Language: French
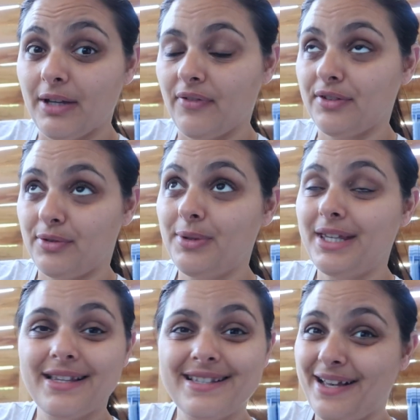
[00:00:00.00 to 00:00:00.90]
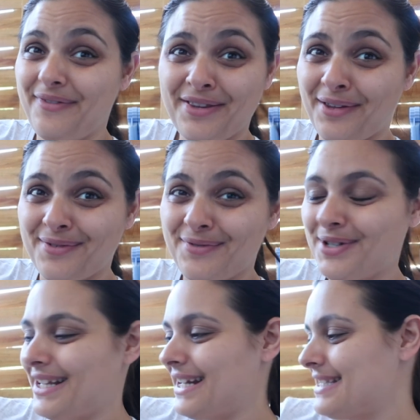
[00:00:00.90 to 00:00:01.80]
enfin ce week-end ça va être un
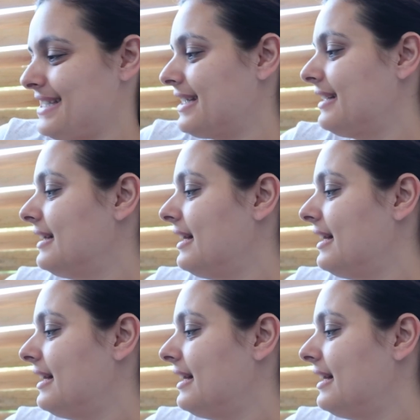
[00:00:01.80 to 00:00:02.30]
vlog classique